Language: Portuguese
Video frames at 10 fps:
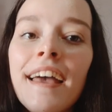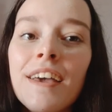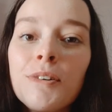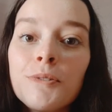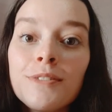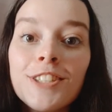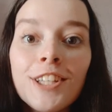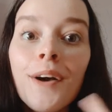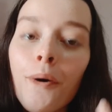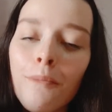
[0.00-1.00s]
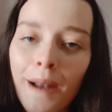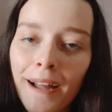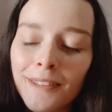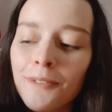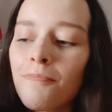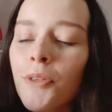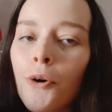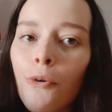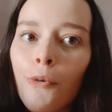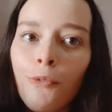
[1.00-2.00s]
eu tinha comprado
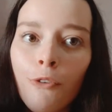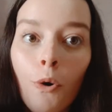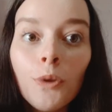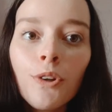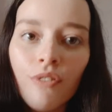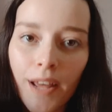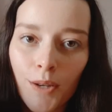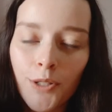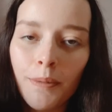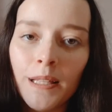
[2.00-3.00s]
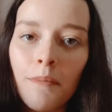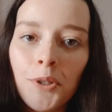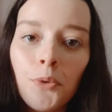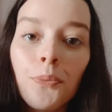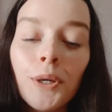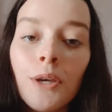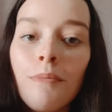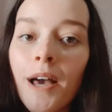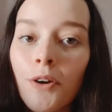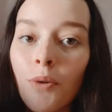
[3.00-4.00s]
um outro varal de apartamento um pouquinho
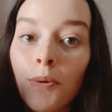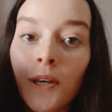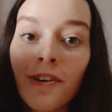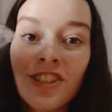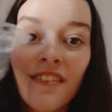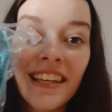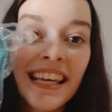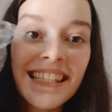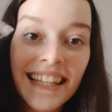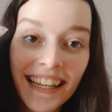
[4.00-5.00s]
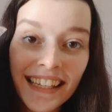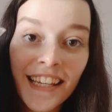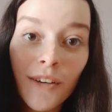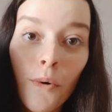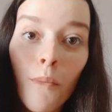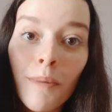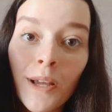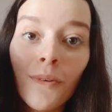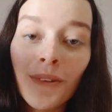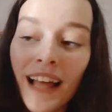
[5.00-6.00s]
maior, porque eu achava que esse daqui que eu
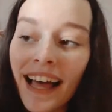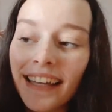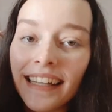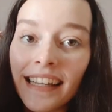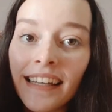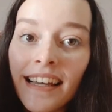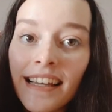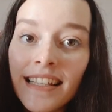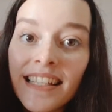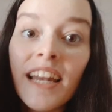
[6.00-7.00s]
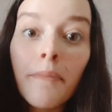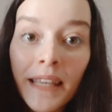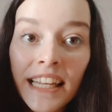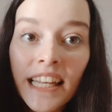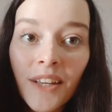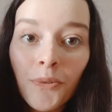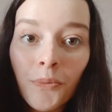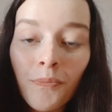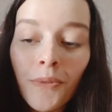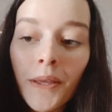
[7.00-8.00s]
comprei online seria
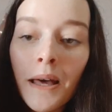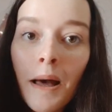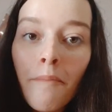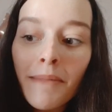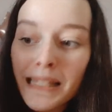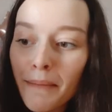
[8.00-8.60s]
pequenininho. Mas